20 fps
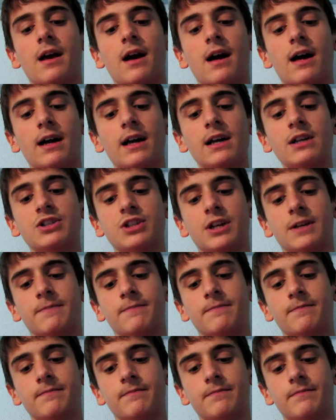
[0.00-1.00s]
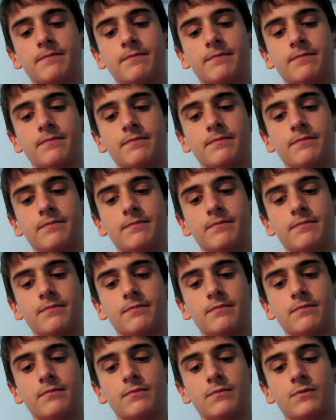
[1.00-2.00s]
Arkadaşlar
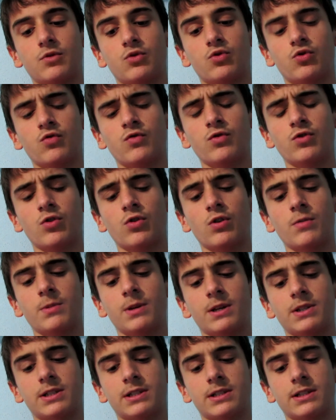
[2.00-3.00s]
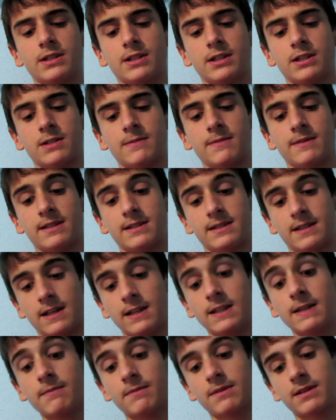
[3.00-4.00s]
şu videoya bir açıklık getirmek
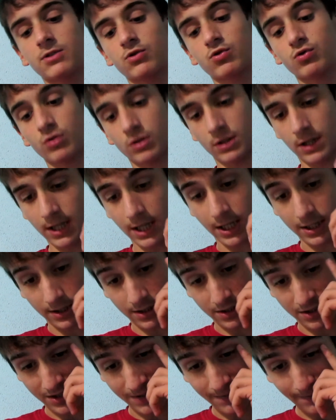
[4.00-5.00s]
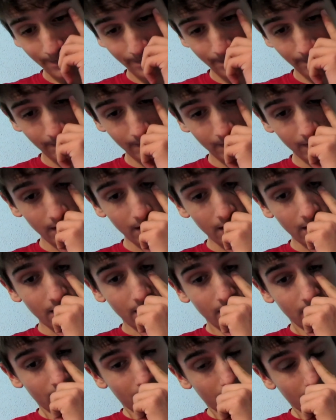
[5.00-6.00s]
isterdim ki şunu da getireceğim.
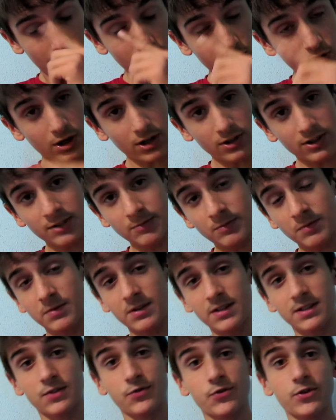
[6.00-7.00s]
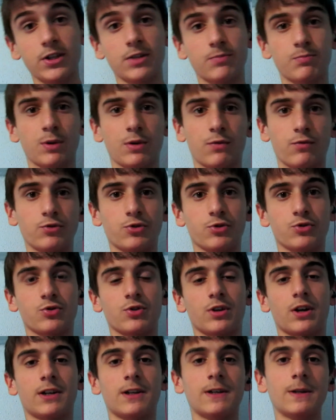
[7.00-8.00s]
Alucard 21'e 0 gitmek
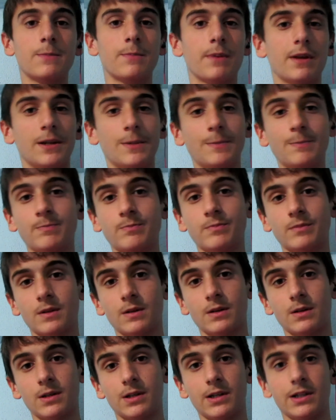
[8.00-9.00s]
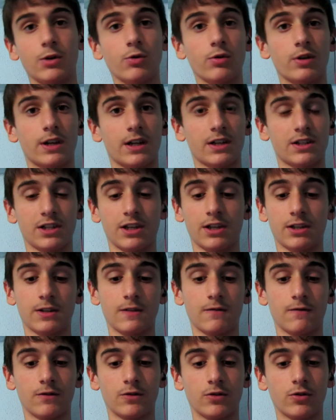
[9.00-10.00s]
videosu yani benim hile olarak
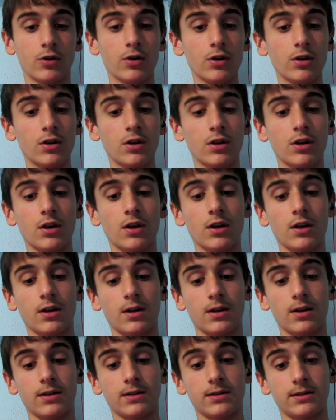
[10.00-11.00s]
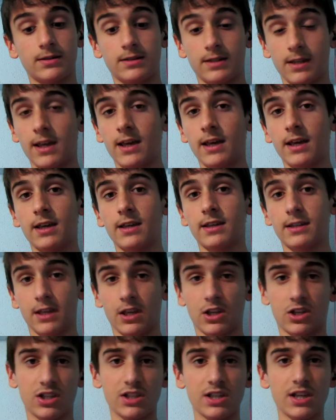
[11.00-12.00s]
çektiğim video diye
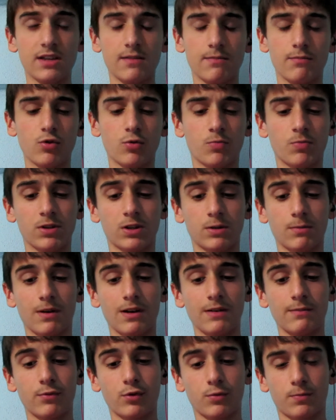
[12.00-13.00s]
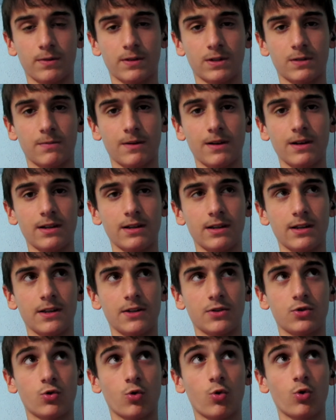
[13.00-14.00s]
geçecek. Büyük bir ihtimal büyük bir ihtimal
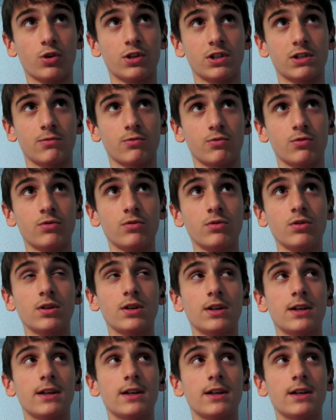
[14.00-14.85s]
e, çoğu kişi bunu